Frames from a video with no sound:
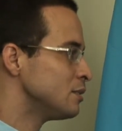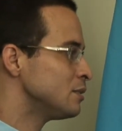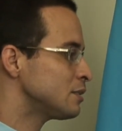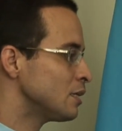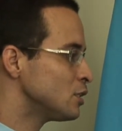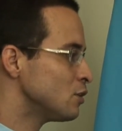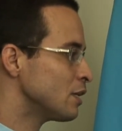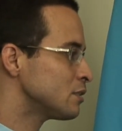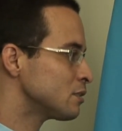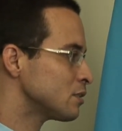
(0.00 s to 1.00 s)

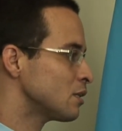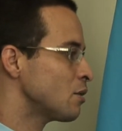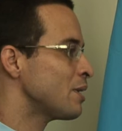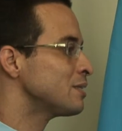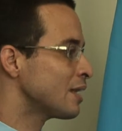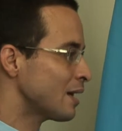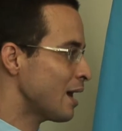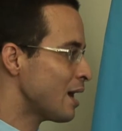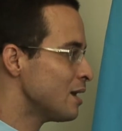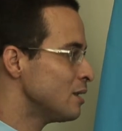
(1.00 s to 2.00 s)
incentiva esse cidadão a
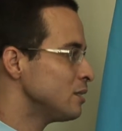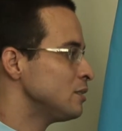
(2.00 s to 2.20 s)
entregar,